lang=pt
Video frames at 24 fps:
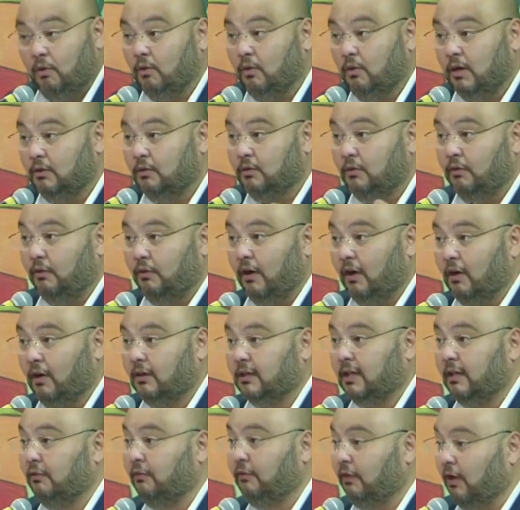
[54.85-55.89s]
quando
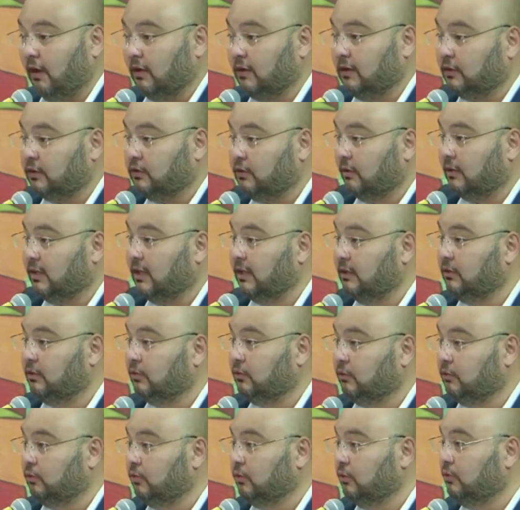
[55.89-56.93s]
volta, volta
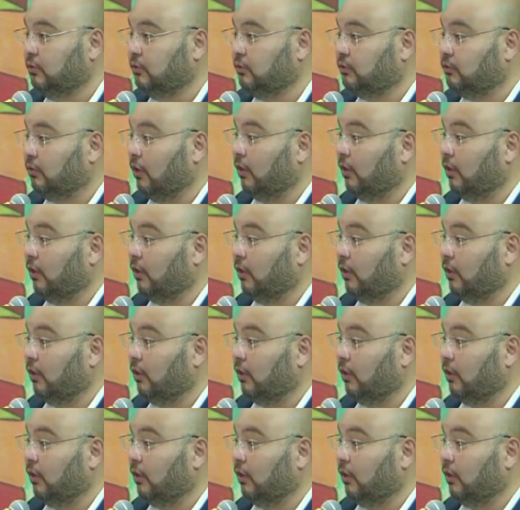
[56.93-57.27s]
jogando tudo,